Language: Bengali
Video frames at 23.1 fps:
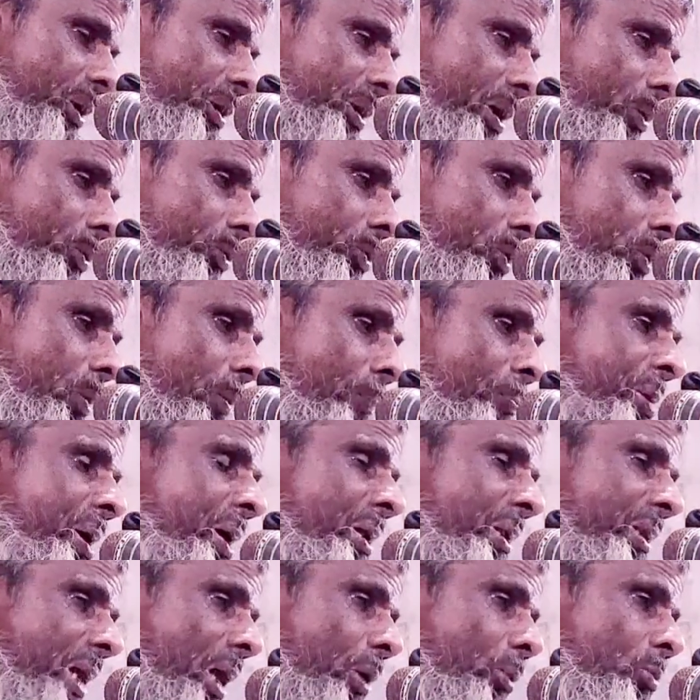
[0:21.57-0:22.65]
বলে দাও তো
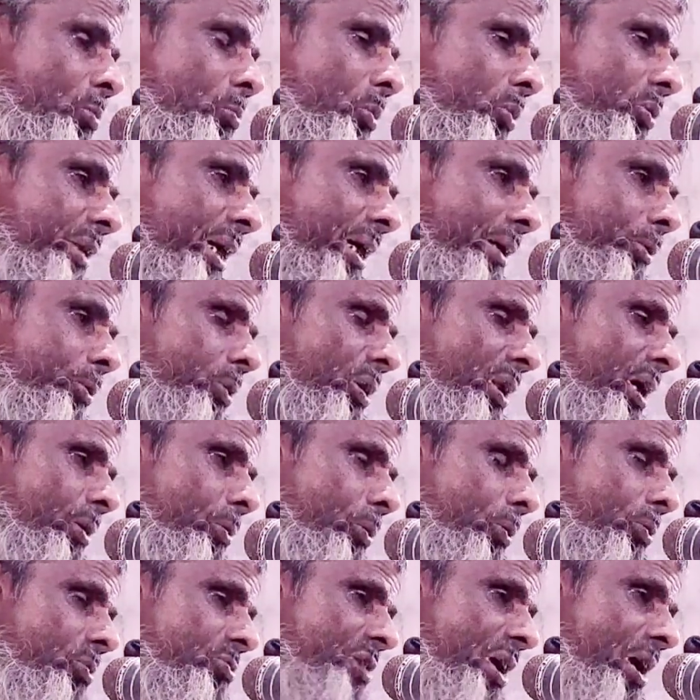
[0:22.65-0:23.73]
তার উন্মত একদল
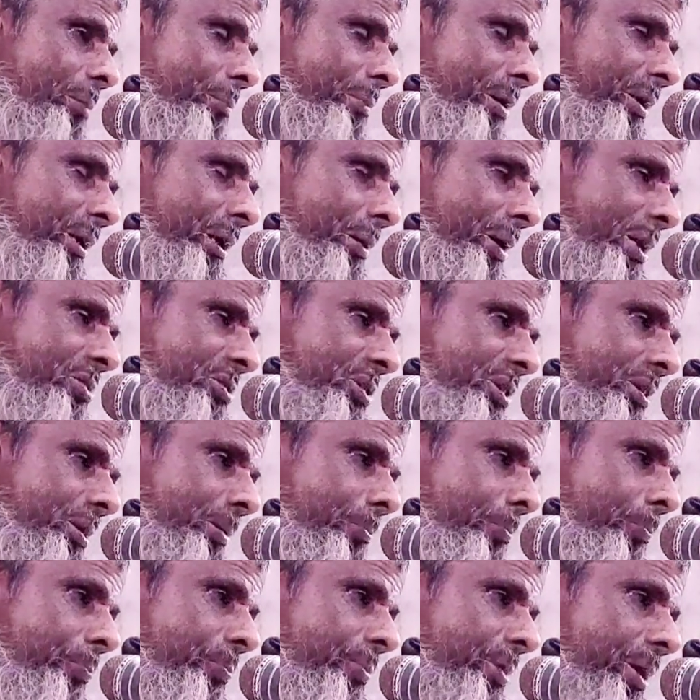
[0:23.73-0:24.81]
এখনও জাহমান আছে
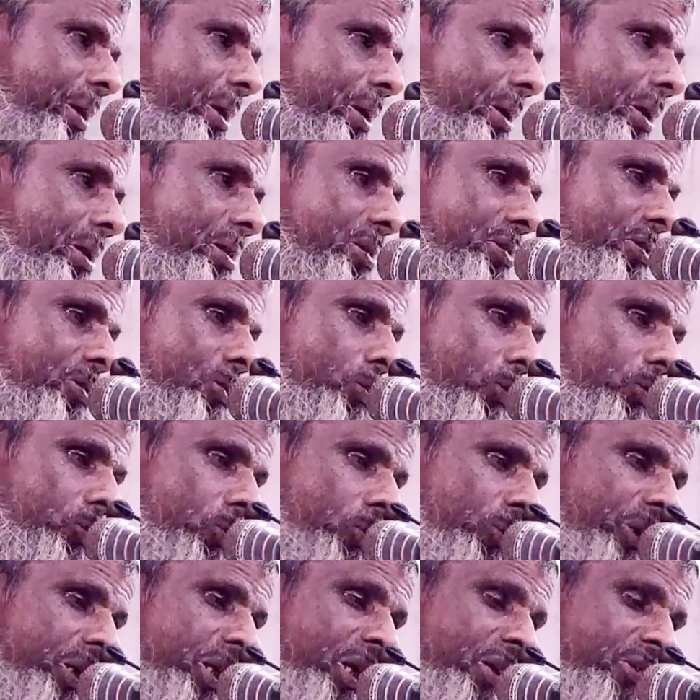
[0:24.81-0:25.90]

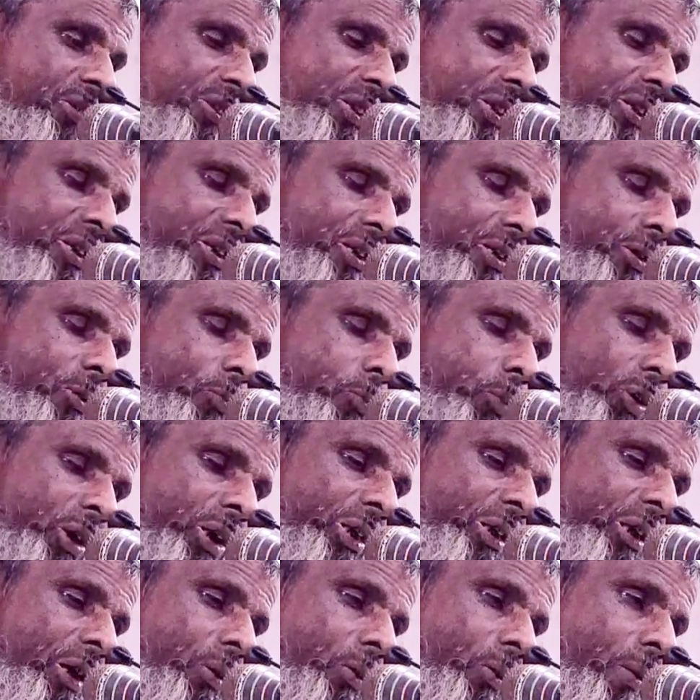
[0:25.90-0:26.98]
দোজকে আছে
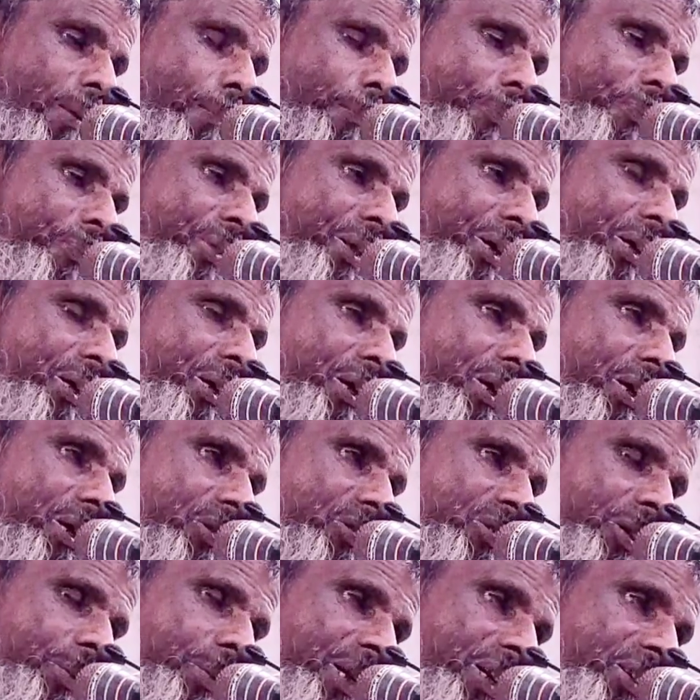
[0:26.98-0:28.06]
বলে দাও
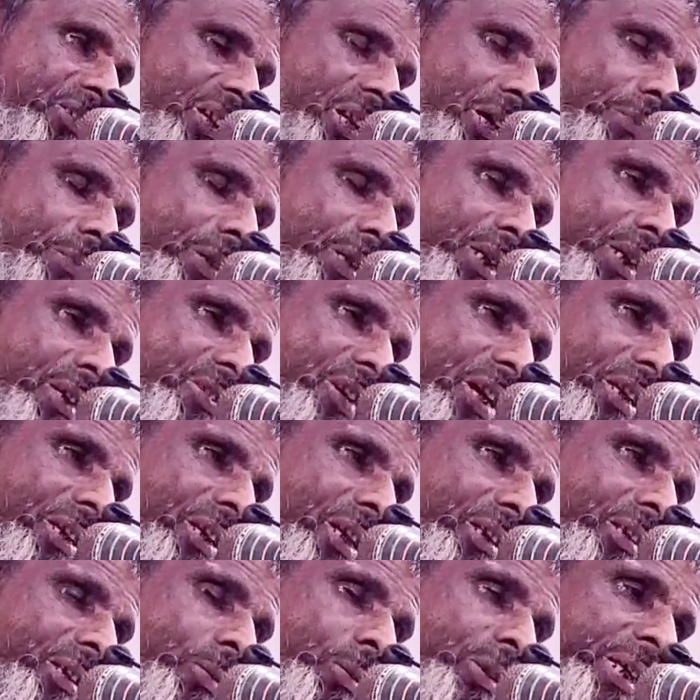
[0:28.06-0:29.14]
জিবুল গিয়ে
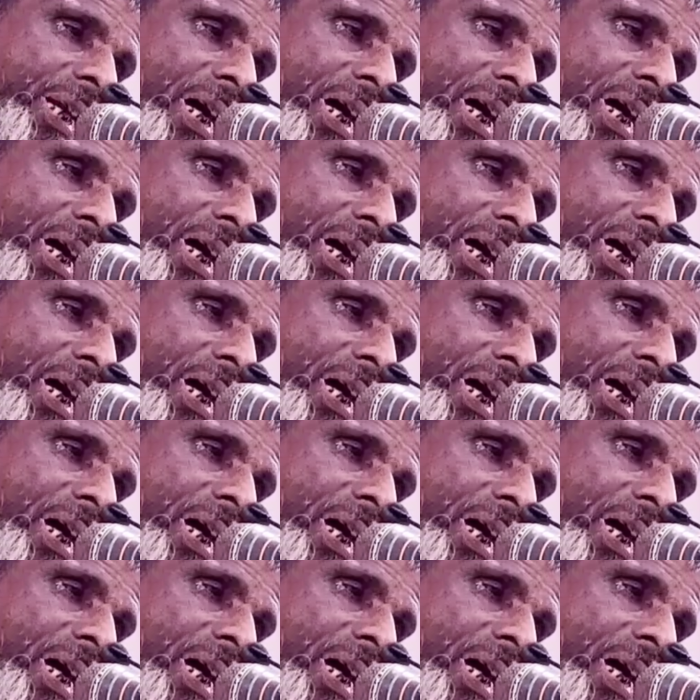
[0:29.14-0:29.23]
জান্নাতে